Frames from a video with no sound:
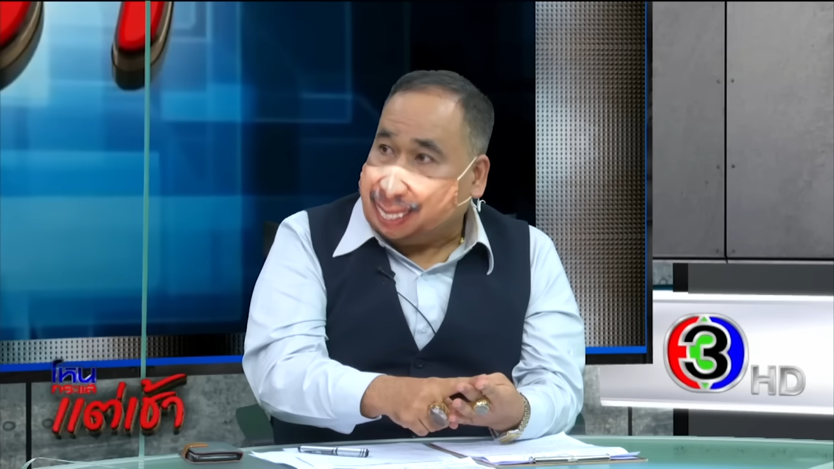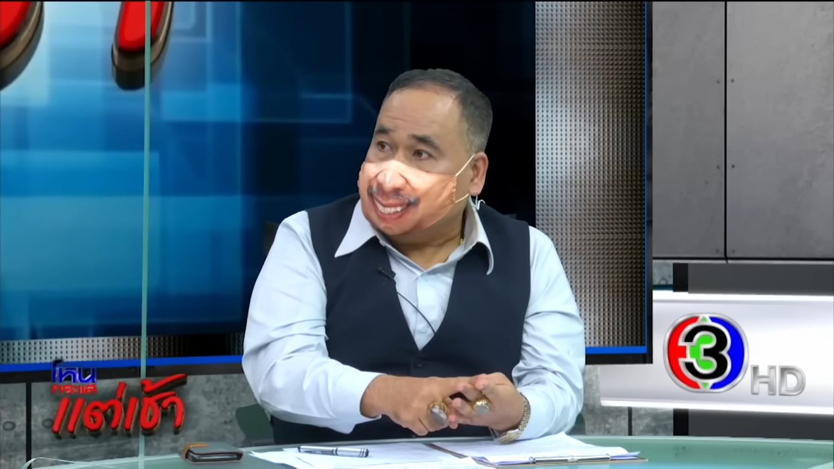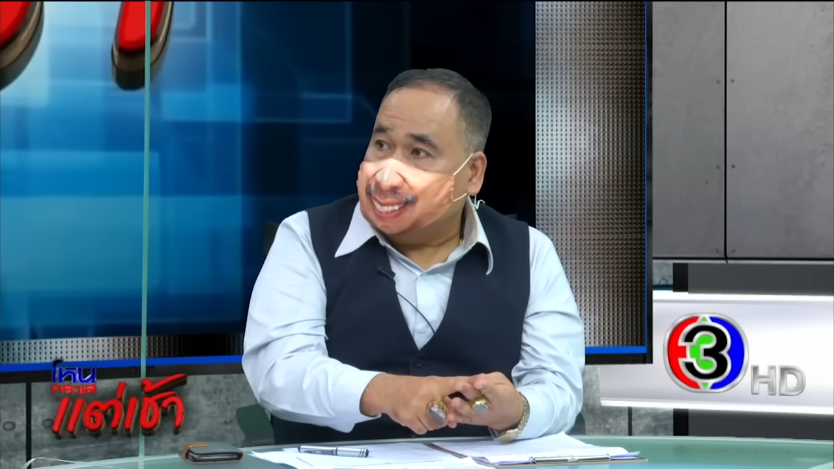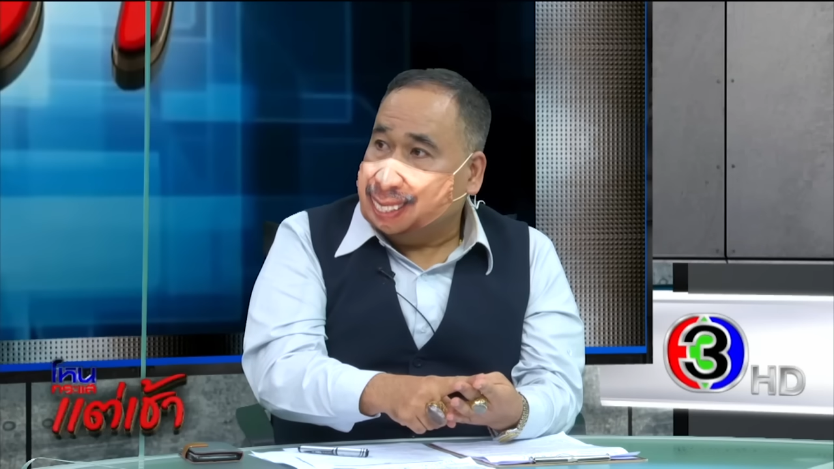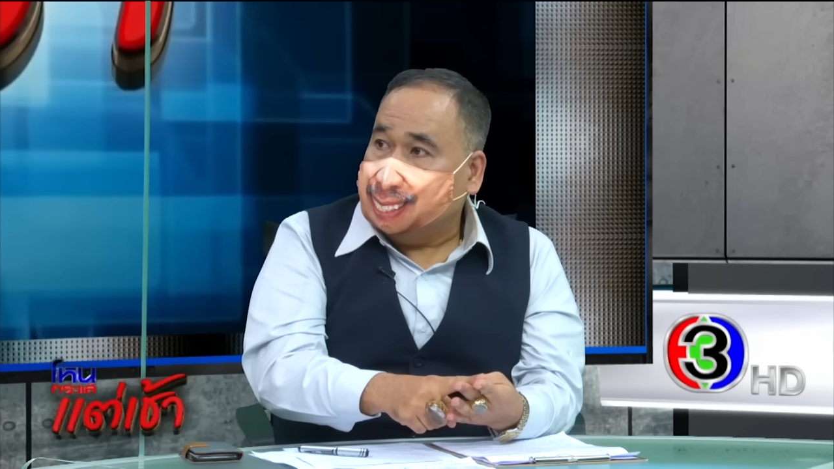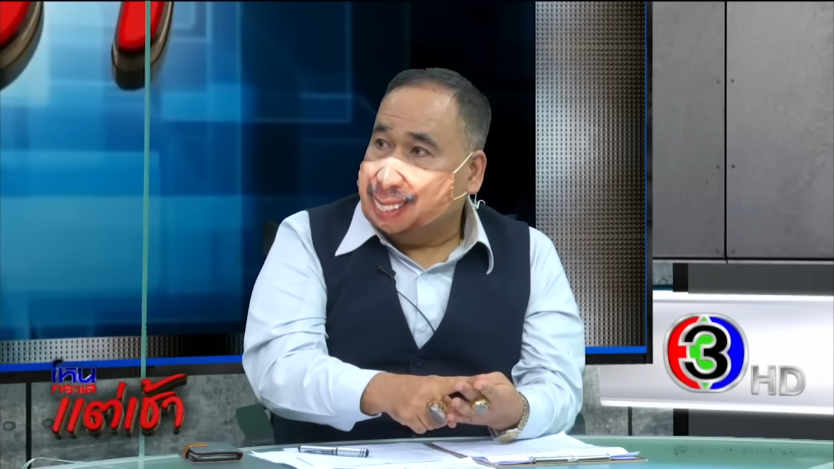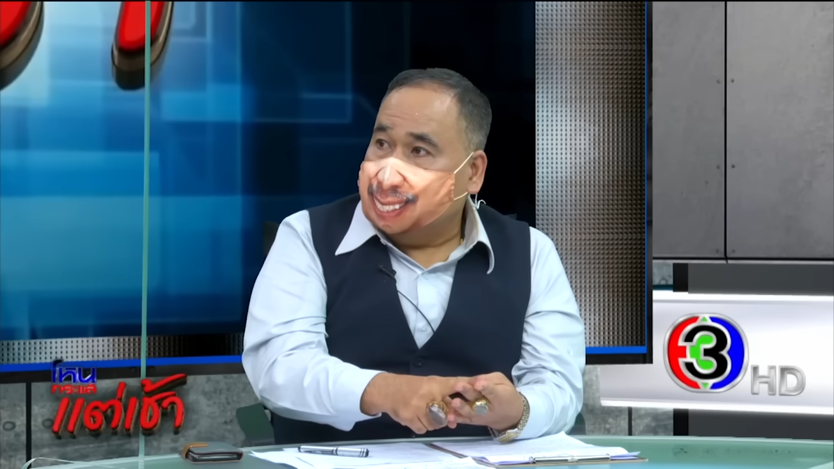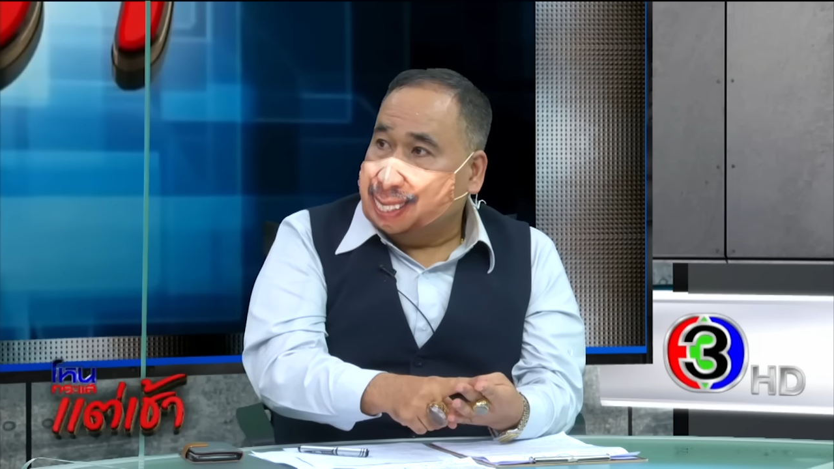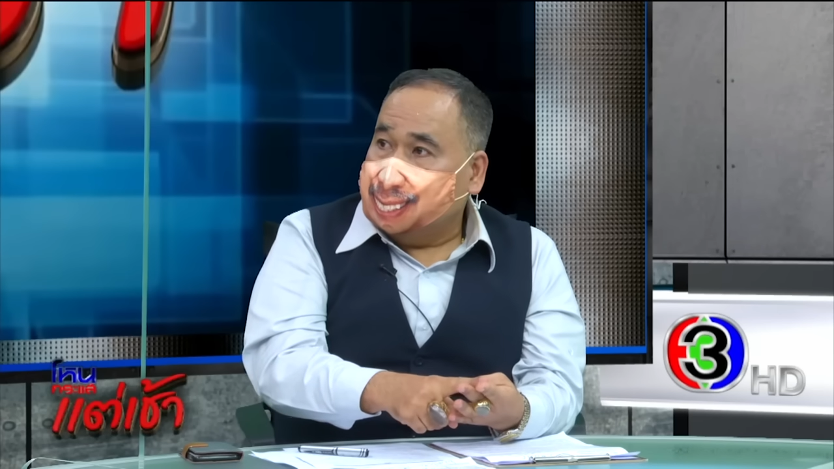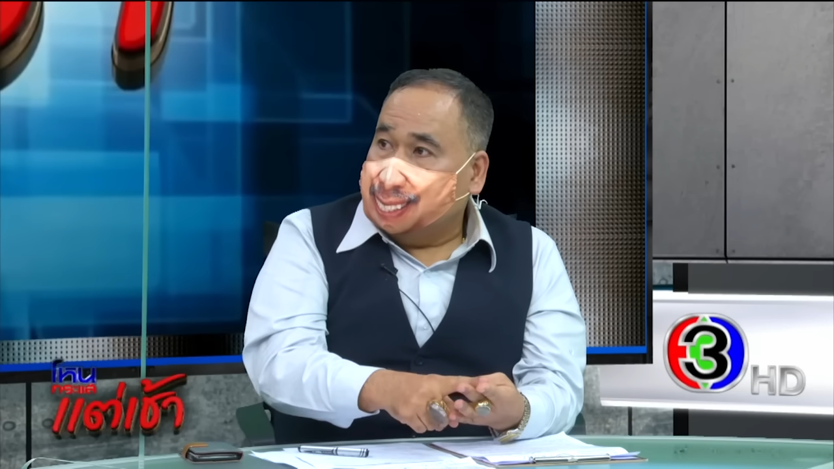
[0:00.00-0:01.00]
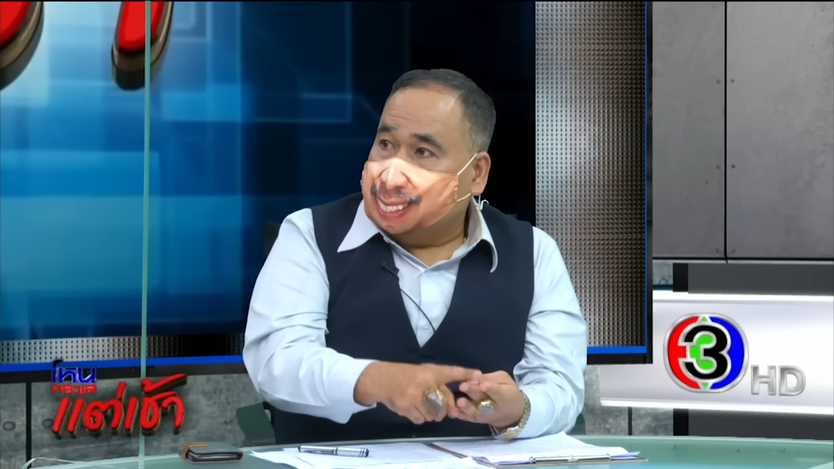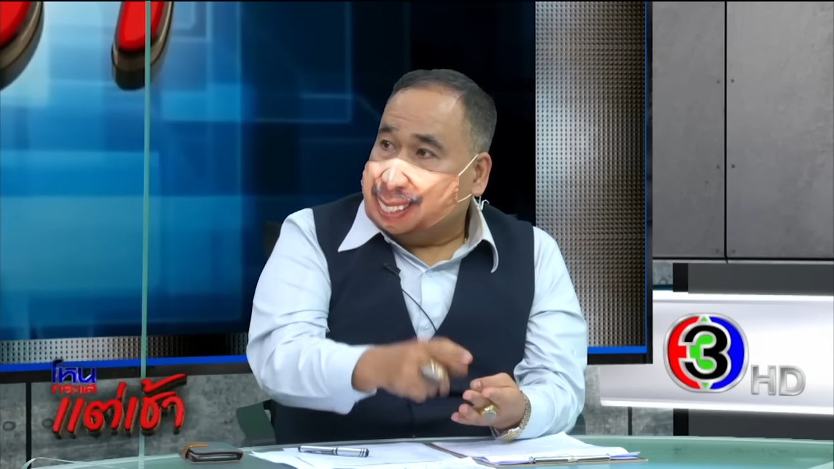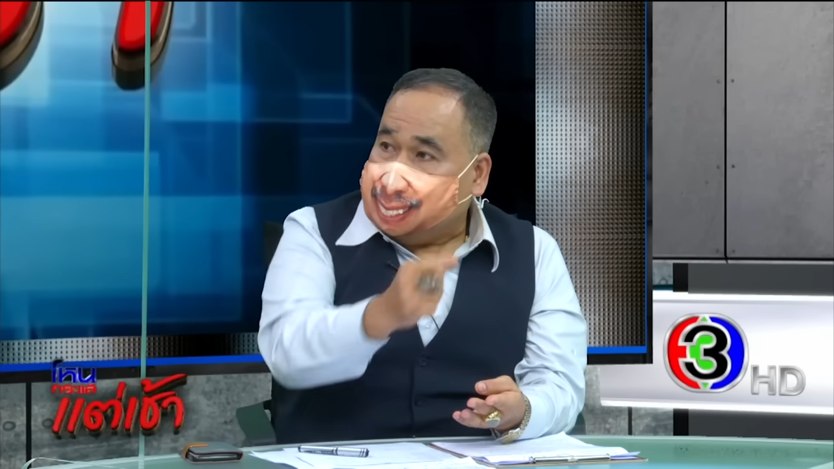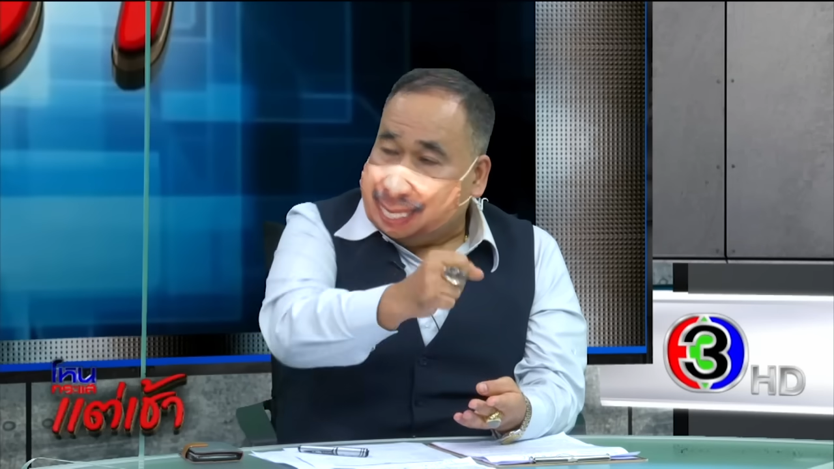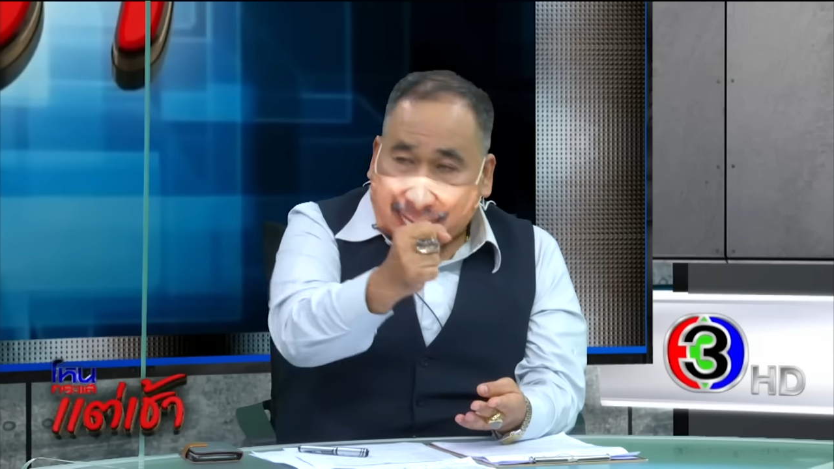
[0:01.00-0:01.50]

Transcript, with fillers: ธรรมที